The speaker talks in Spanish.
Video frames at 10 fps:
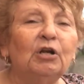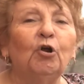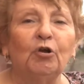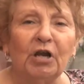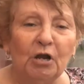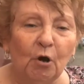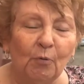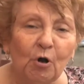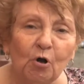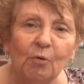lo
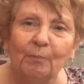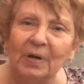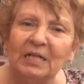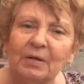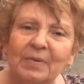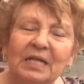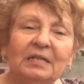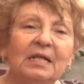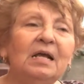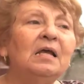renovó
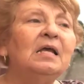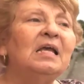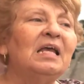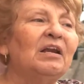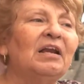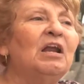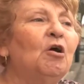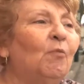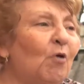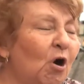completamente y
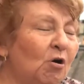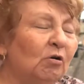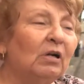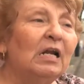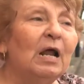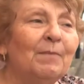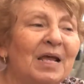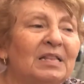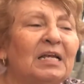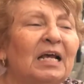renovó la
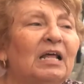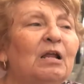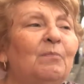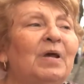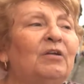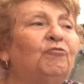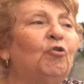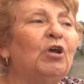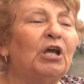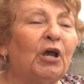métrica del
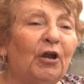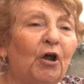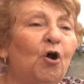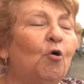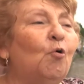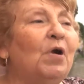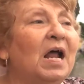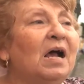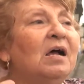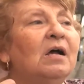verso y creó
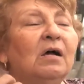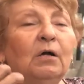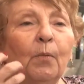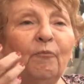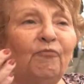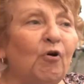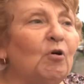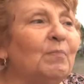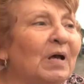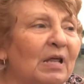una
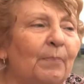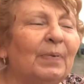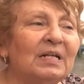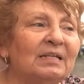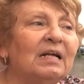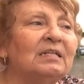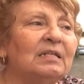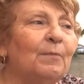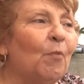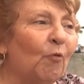forma de
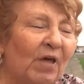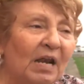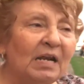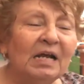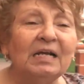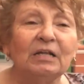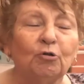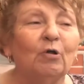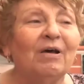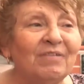expresarse moderna que
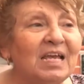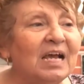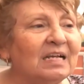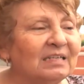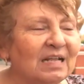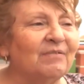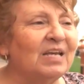todavía está